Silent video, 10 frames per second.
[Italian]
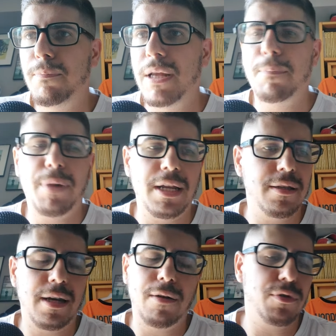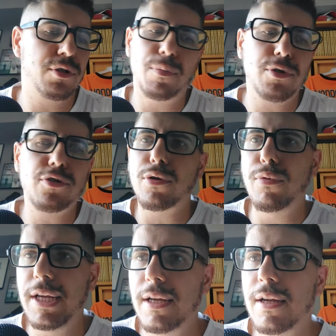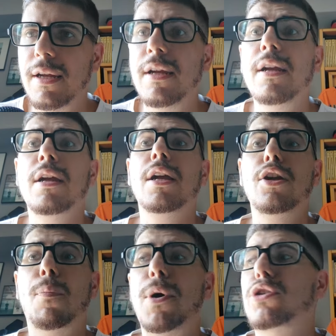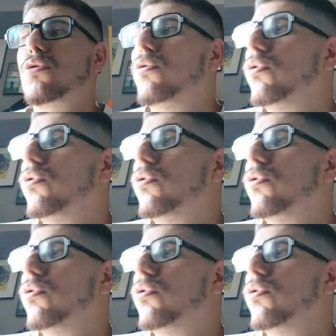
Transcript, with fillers: per prendere questo posto qui. Io poi su